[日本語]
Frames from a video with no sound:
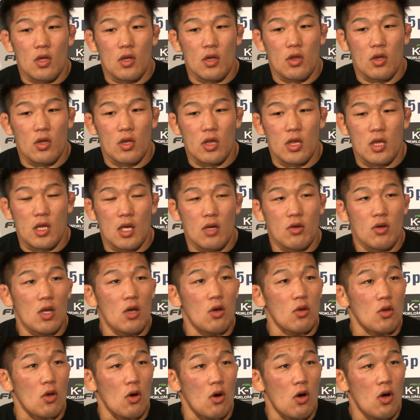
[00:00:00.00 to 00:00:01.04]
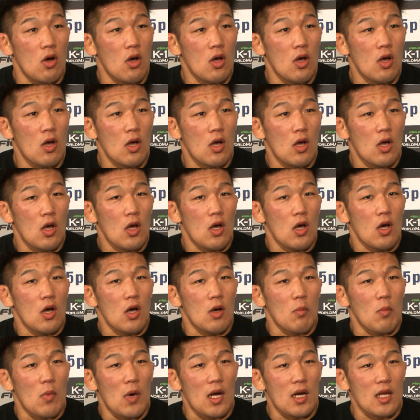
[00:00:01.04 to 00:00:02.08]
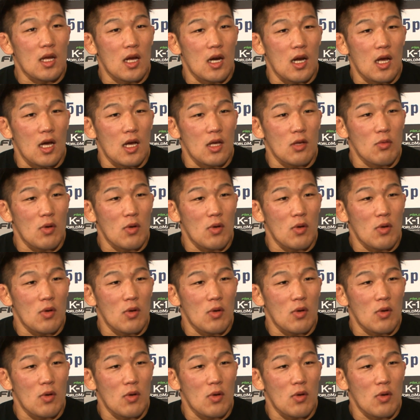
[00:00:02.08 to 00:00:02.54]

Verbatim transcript: してくれよと周りから